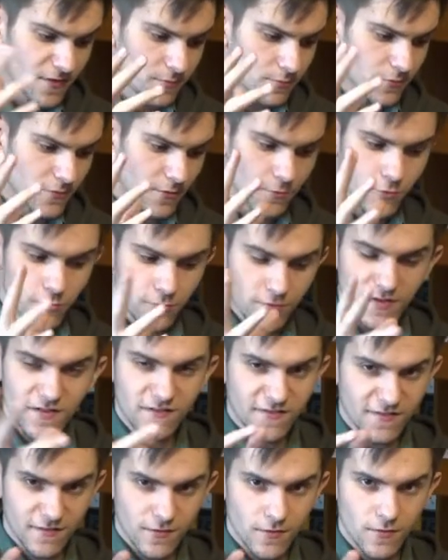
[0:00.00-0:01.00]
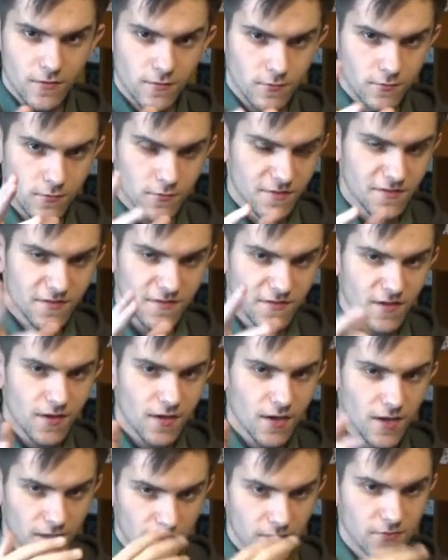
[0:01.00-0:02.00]
Hein. il me semble que Tesla, euh,
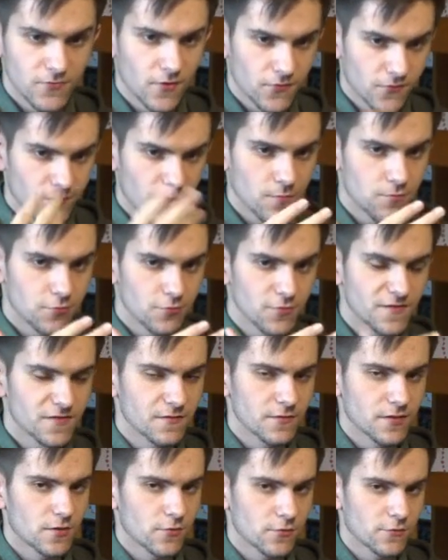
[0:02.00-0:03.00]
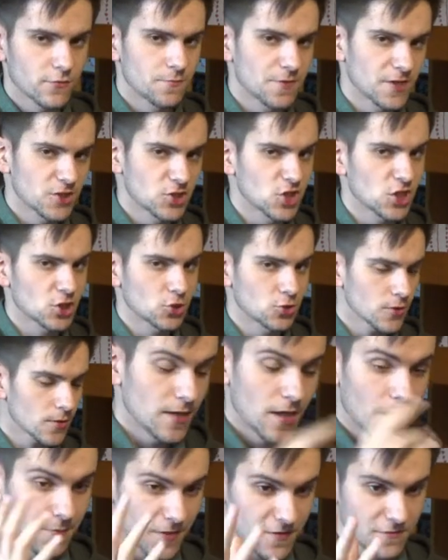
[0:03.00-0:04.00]
Tesla arrive à faire plus avec leur superchargeur.
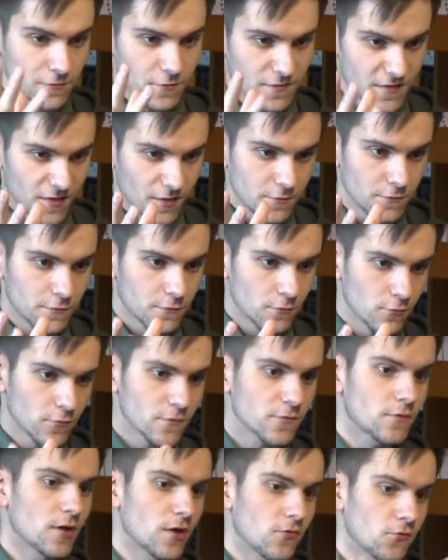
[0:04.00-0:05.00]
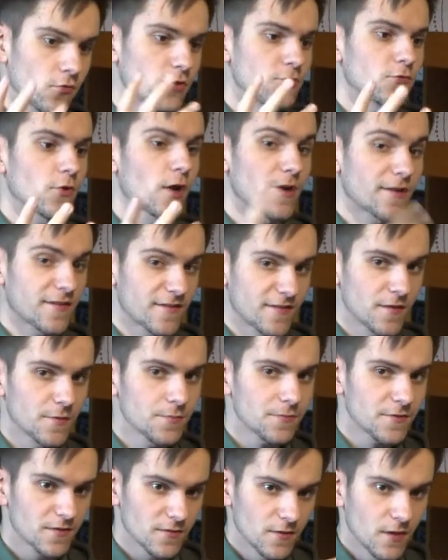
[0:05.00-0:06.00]
Et après ce sera selon ce que la voiture
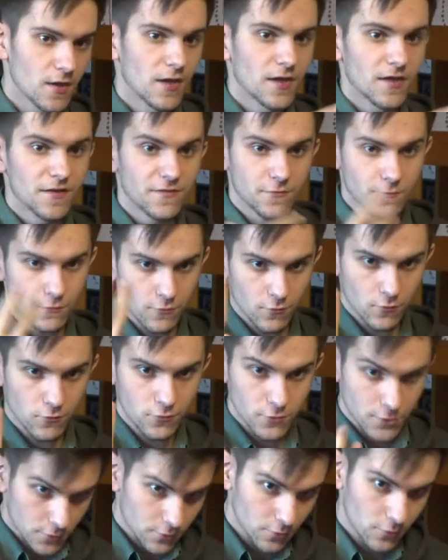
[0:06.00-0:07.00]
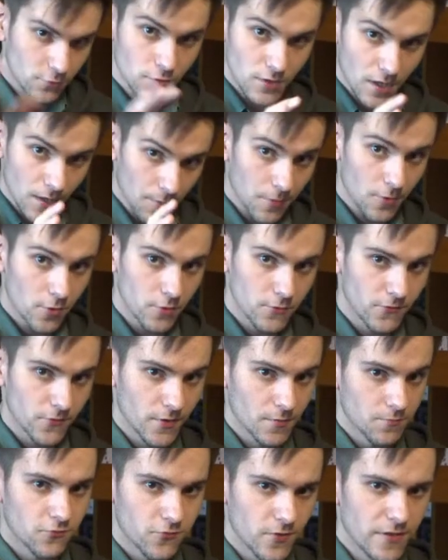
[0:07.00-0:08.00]
accepte selon ce que la borne
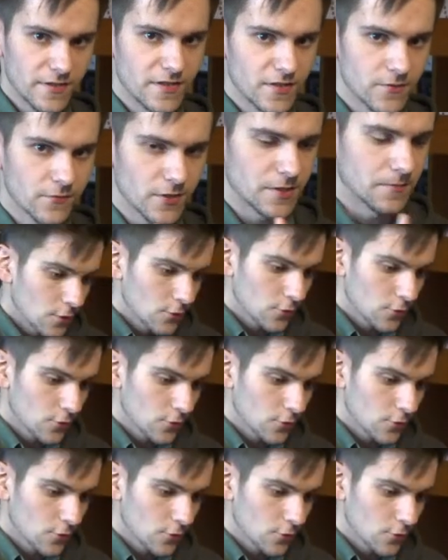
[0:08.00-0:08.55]
va pouvoir délivrer.